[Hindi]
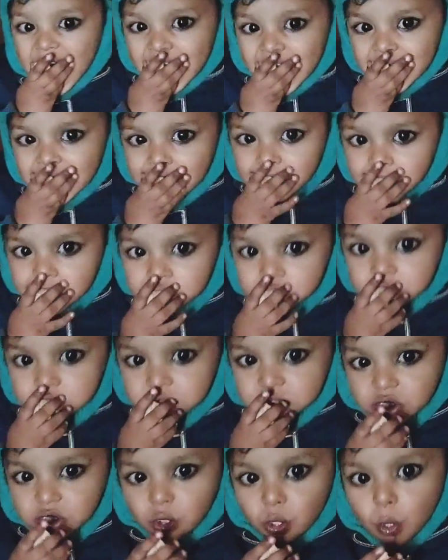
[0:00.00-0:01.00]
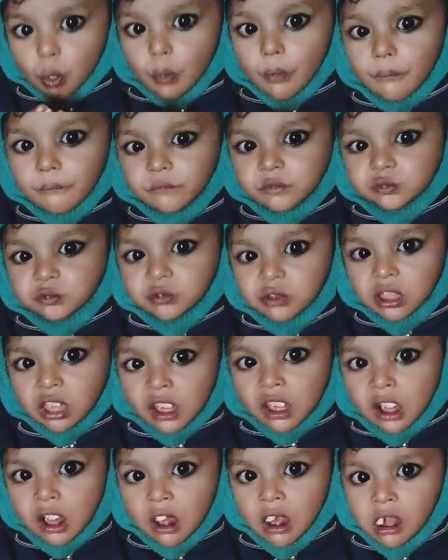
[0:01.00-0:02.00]
हो नोना केक खा
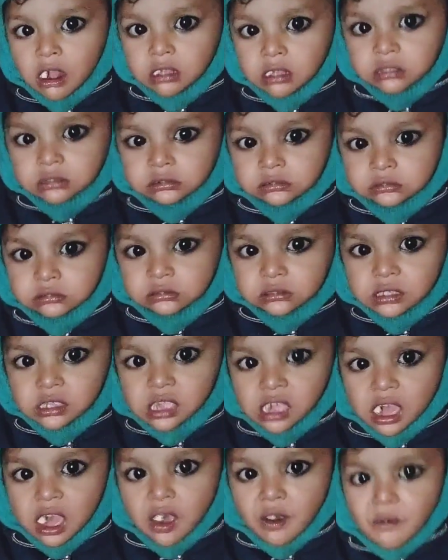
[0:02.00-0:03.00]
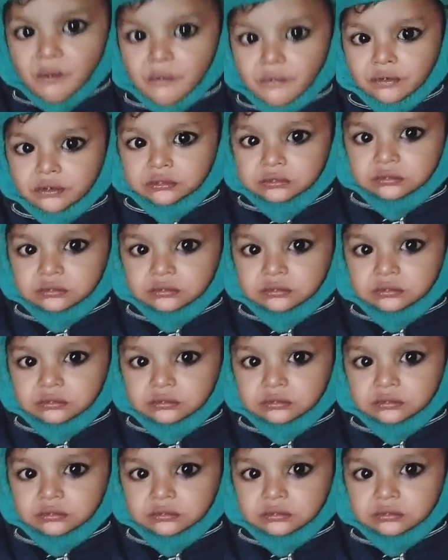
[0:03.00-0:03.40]
रहा है अपना और